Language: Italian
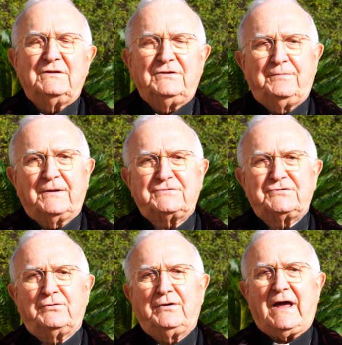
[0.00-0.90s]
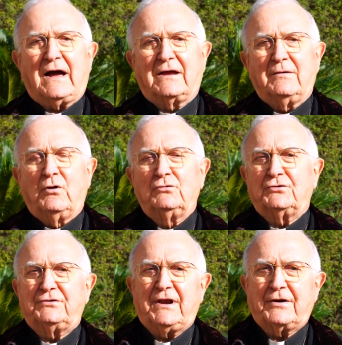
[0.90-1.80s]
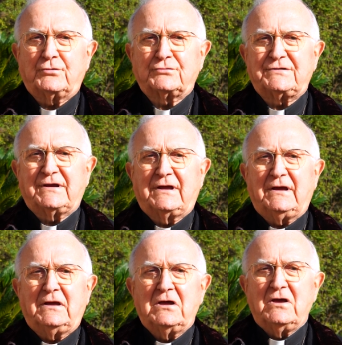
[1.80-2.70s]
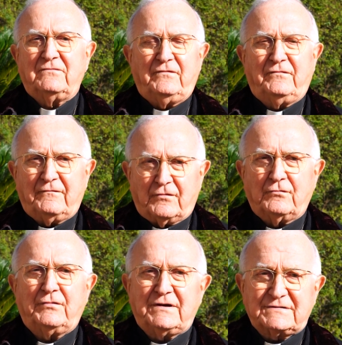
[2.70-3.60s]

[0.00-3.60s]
di persone anche molto denarose che vivevano